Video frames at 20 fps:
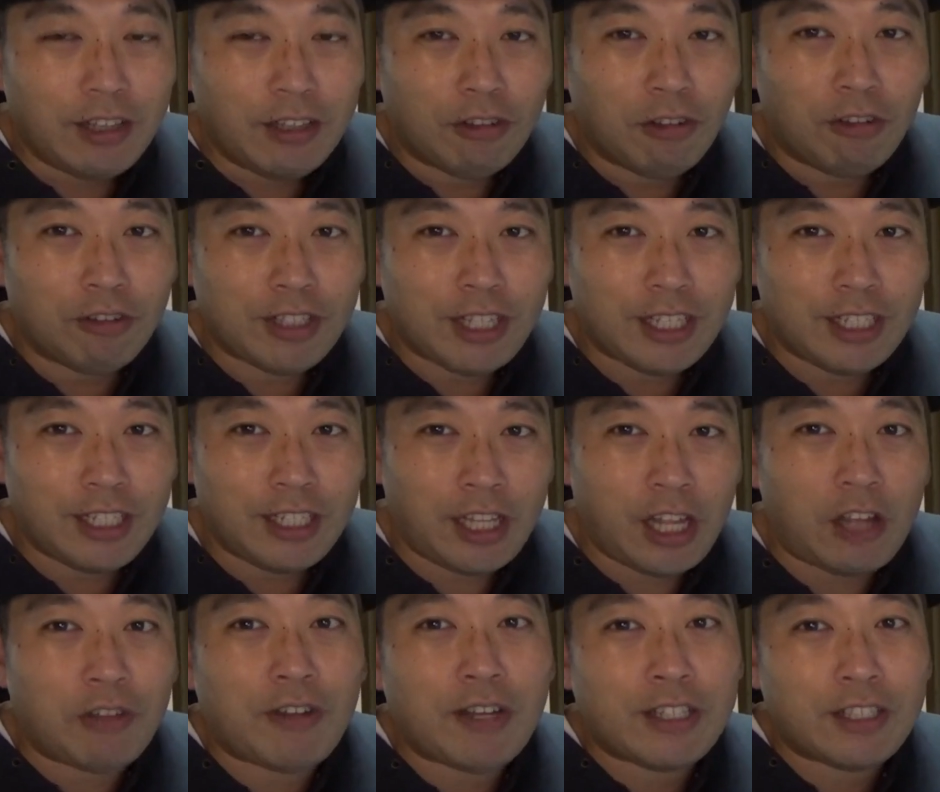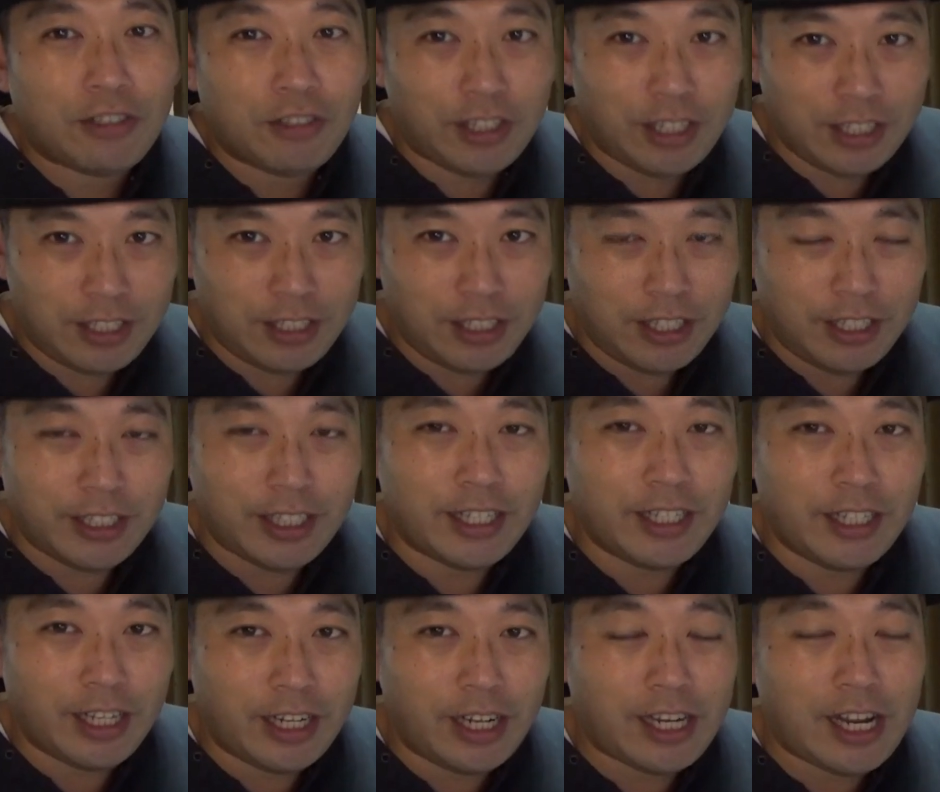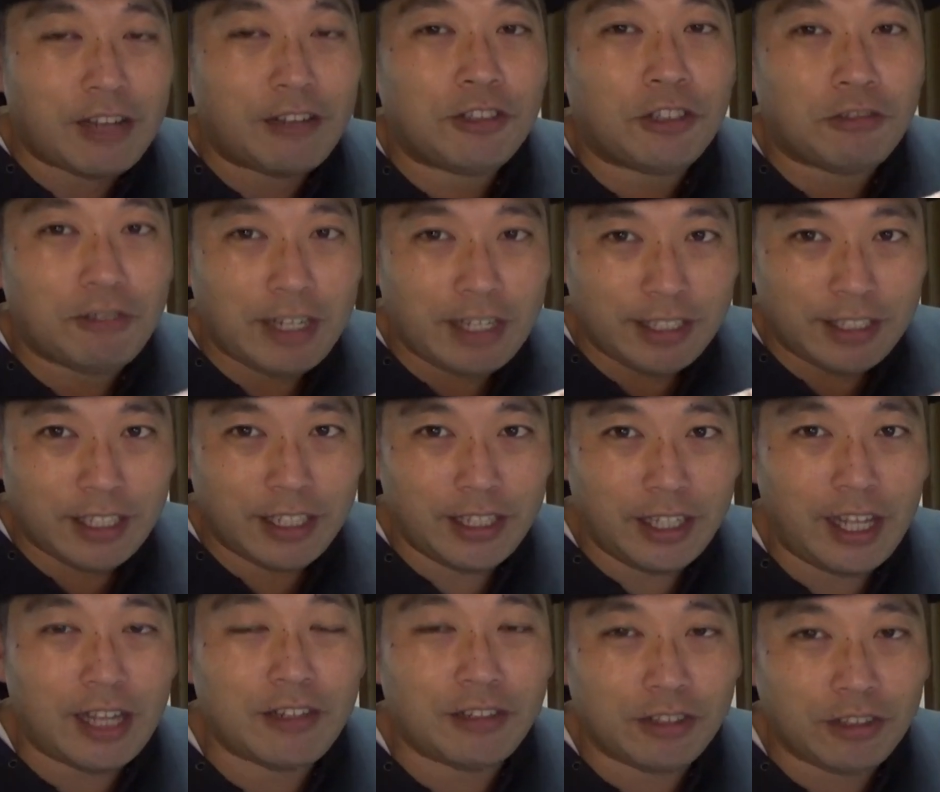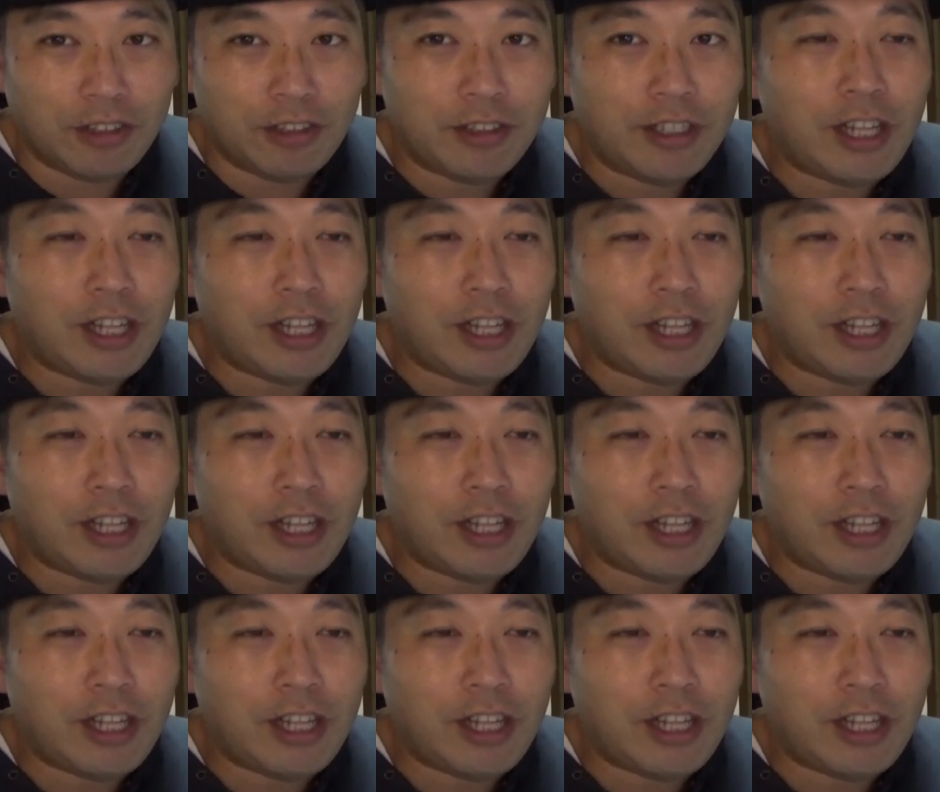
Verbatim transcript: ここ最近ではファーストキッチンさんであり、ラウンドワンさんであると。